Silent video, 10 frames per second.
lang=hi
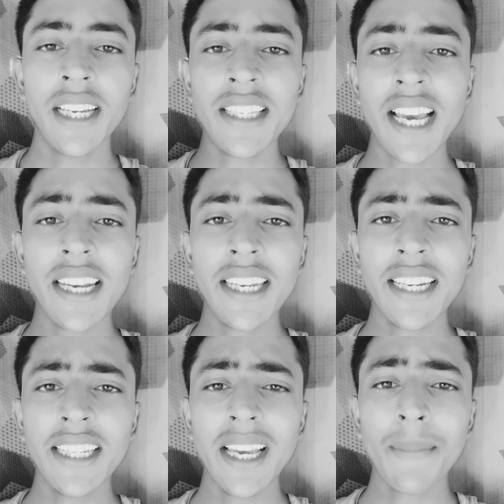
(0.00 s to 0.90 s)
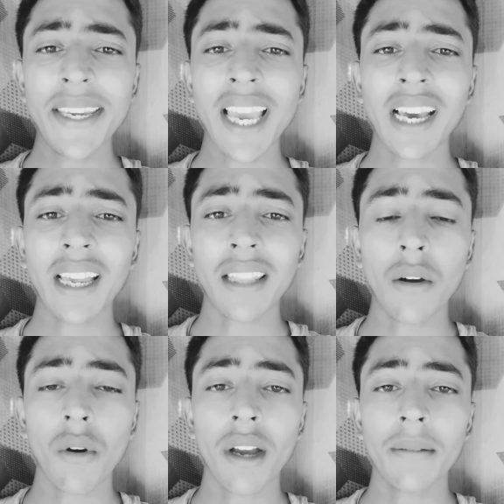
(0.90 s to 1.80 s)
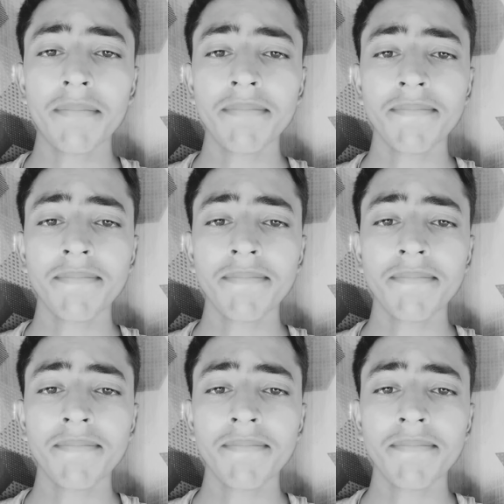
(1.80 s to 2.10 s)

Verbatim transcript: यह जानने के लिए हमें क्या करना होगा